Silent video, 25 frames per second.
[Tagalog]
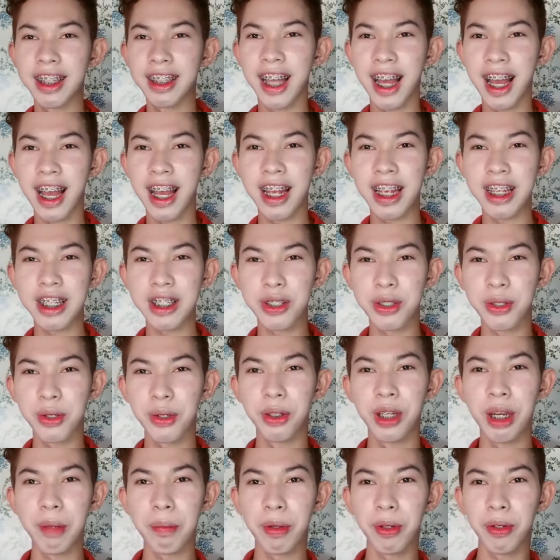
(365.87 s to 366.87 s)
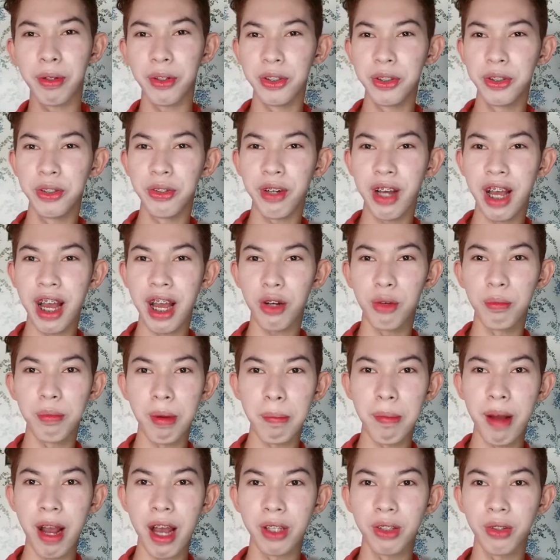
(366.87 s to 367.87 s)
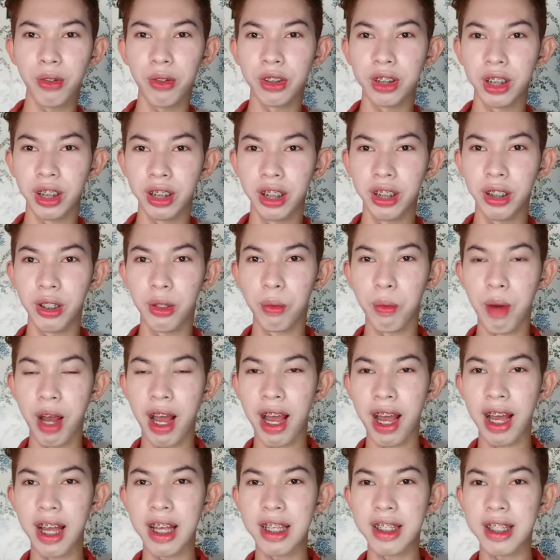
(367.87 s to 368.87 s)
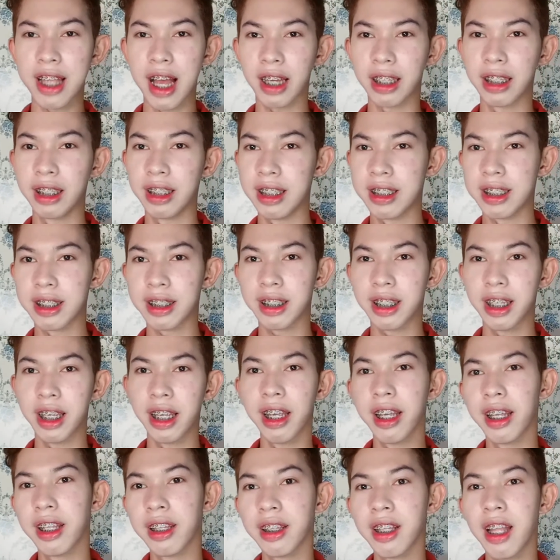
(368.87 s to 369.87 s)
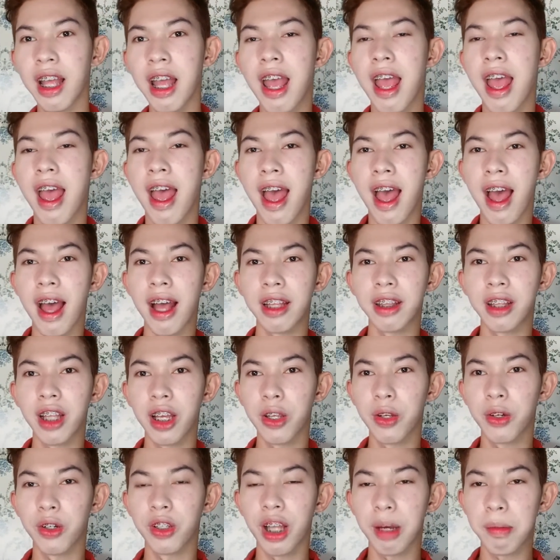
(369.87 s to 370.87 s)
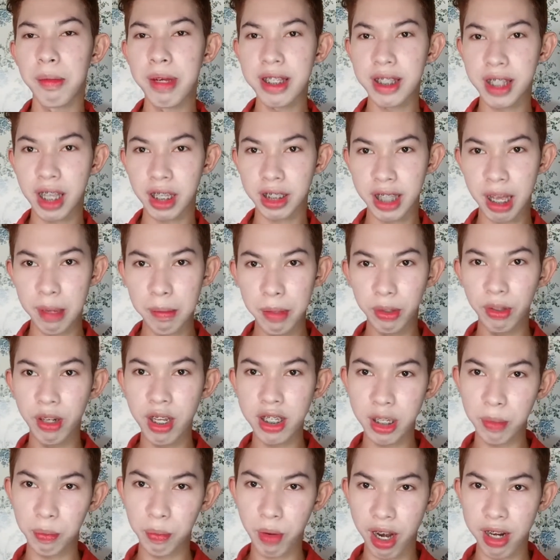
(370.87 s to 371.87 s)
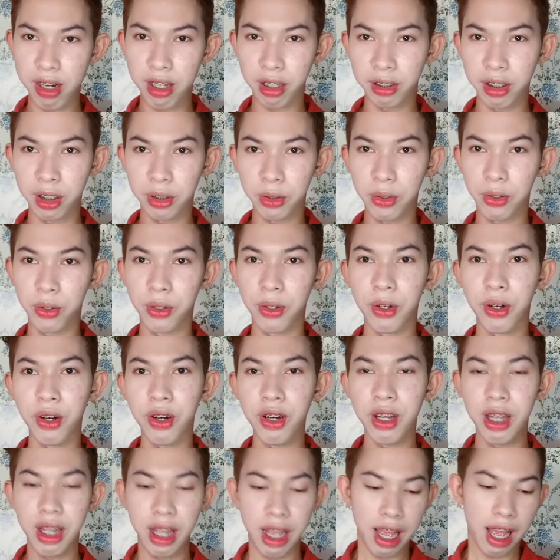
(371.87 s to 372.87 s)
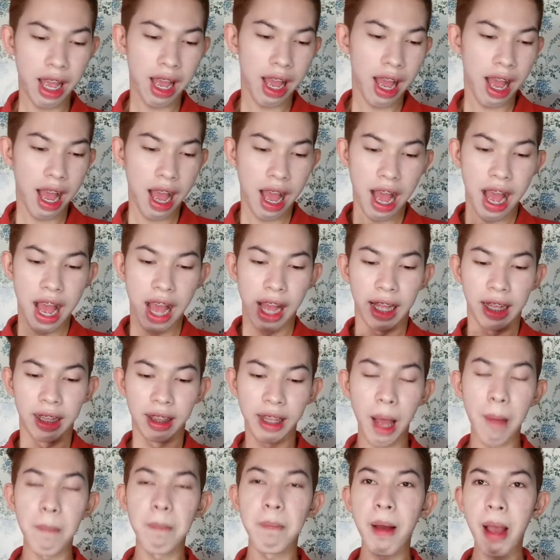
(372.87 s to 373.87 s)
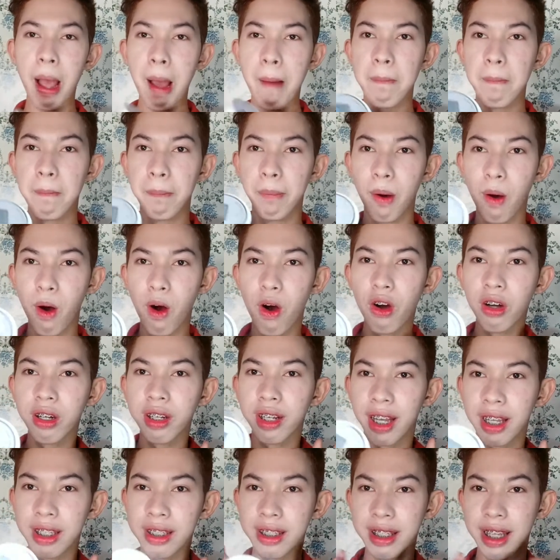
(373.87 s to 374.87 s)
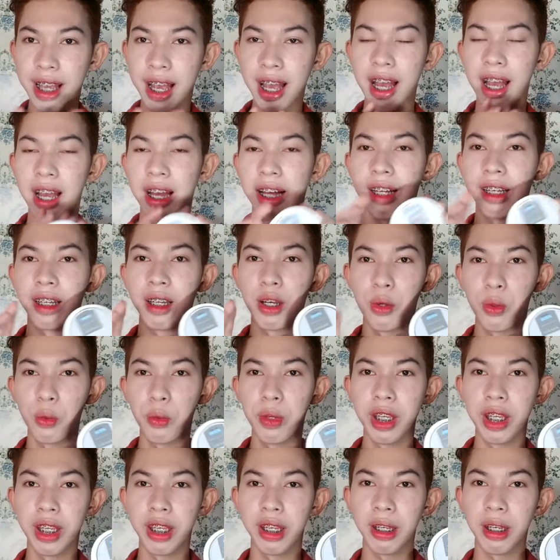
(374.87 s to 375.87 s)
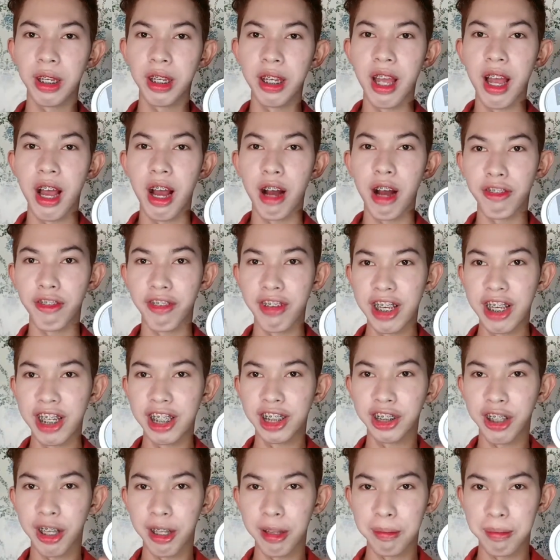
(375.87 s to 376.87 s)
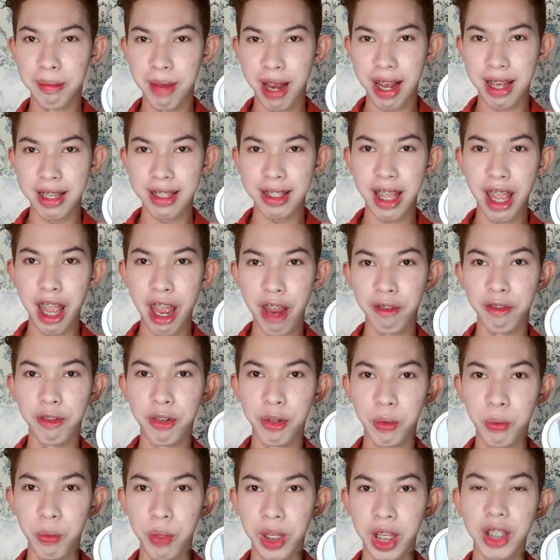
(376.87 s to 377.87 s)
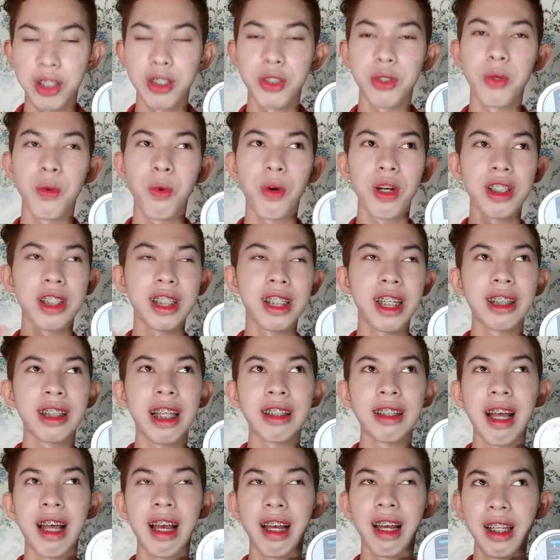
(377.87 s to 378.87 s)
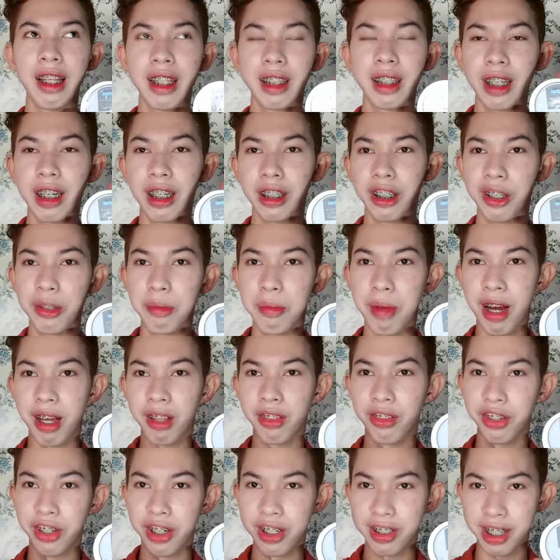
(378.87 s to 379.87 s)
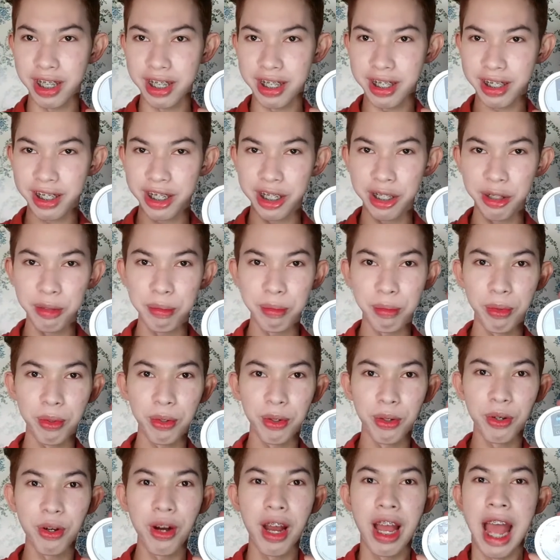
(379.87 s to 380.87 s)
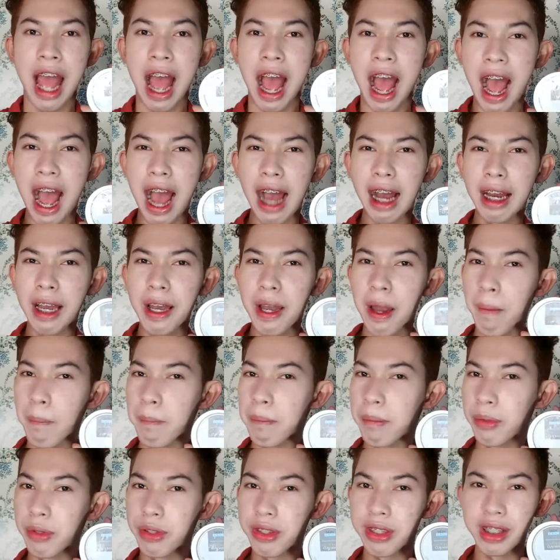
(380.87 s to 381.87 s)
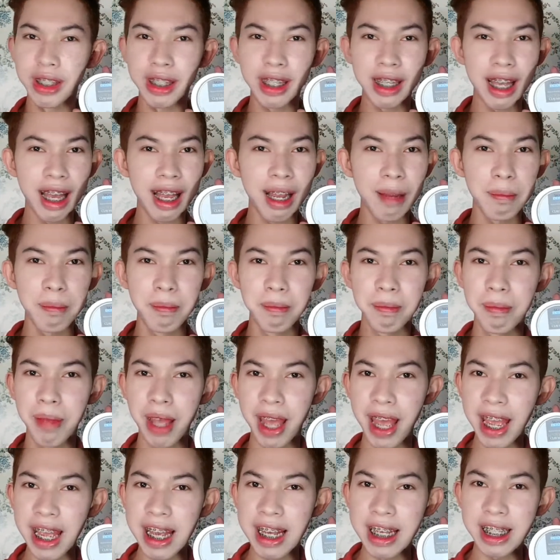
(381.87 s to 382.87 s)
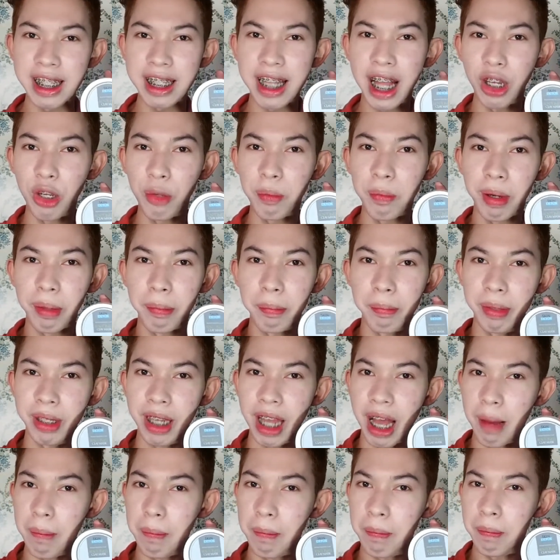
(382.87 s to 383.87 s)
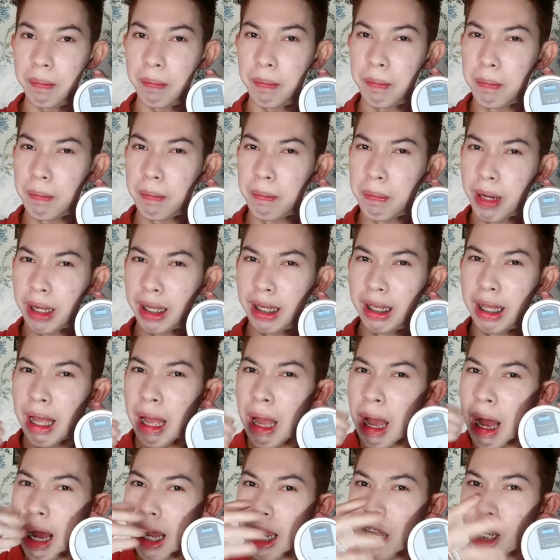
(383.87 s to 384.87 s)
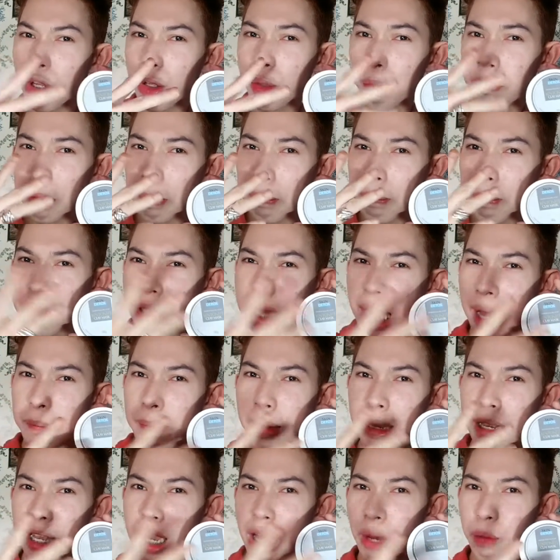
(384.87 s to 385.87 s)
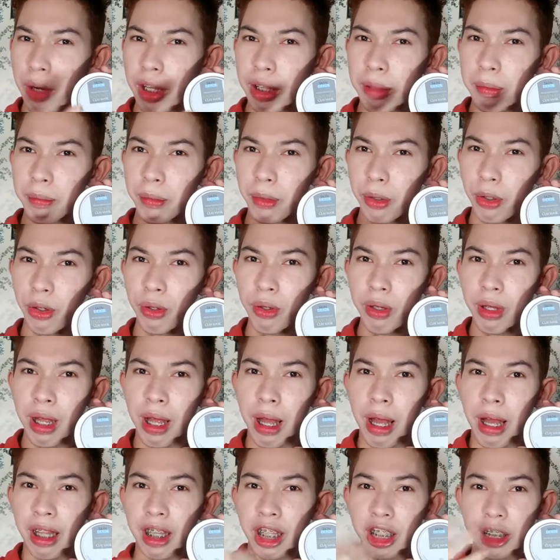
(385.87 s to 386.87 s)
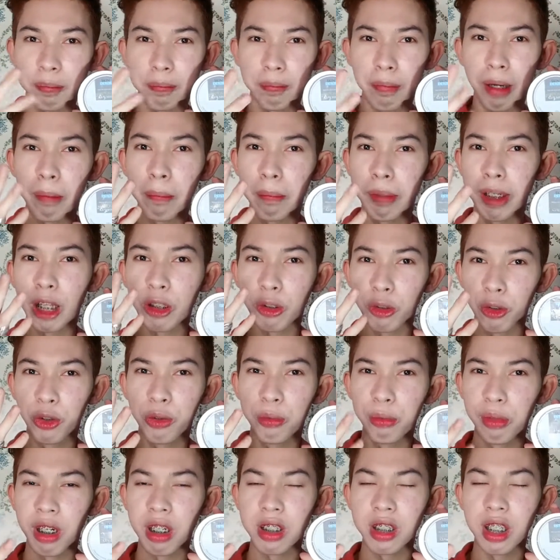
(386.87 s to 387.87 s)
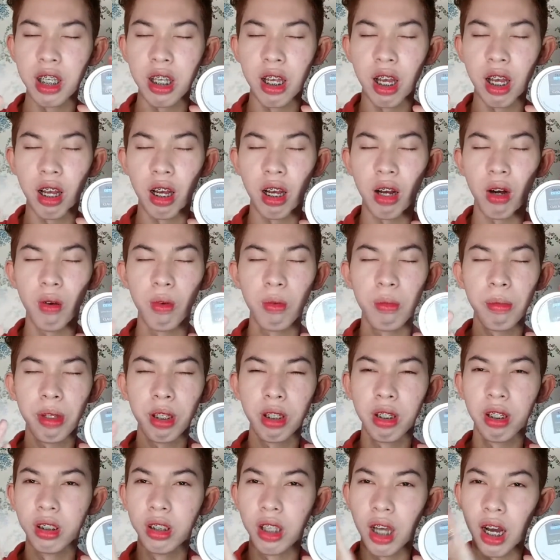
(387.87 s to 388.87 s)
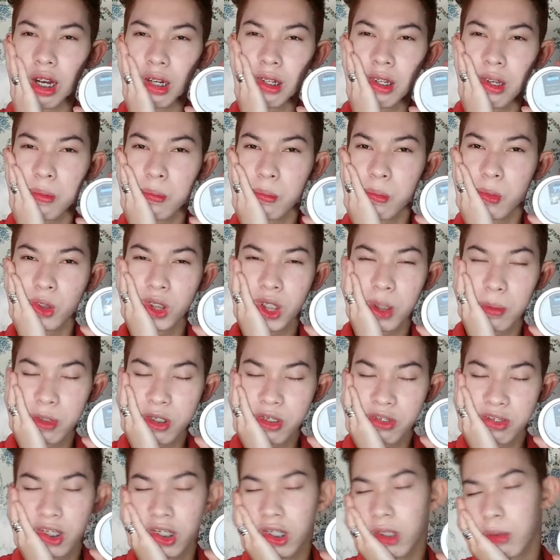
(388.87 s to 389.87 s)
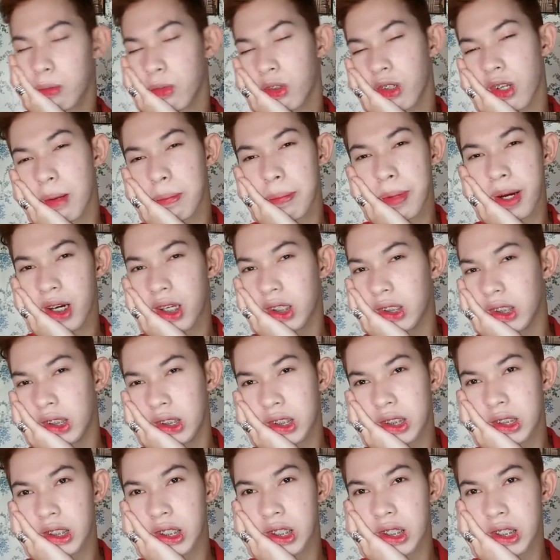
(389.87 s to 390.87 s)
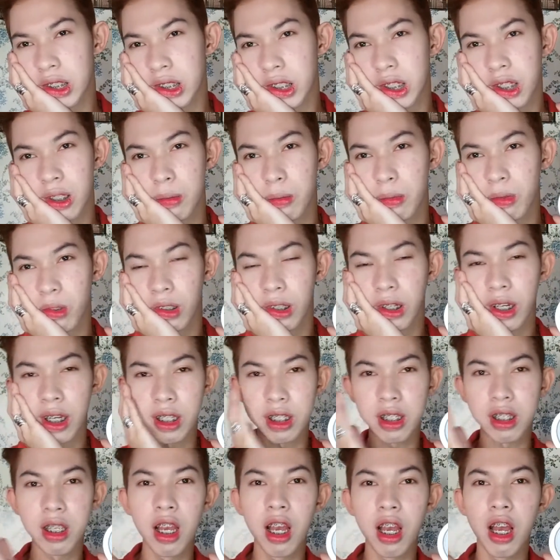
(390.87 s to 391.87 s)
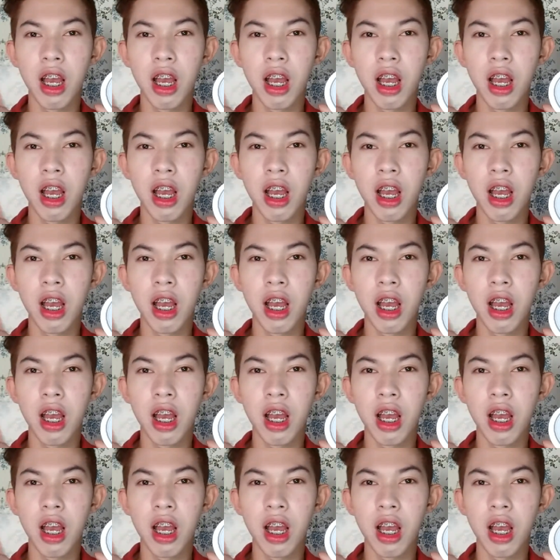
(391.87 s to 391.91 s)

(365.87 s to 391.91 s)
Guys, so napanood nyo nga kung paano ko siya ginawa sa aking skin. At ayun, ang masasabi ko lang sa product na to, napaka bong ganyang gawing facial mask every week. So, kasi natatanggal niya talaga yung mga dirt sa skin mo. Ang lambot niya, best! Lalo pag pinap... Pag, alam, pag binabanlawan mo, tapos pag pinatuyo mo na siya, oh my god, ang lambot. Tapos feeling mo napakalinis ng skin mo, guys.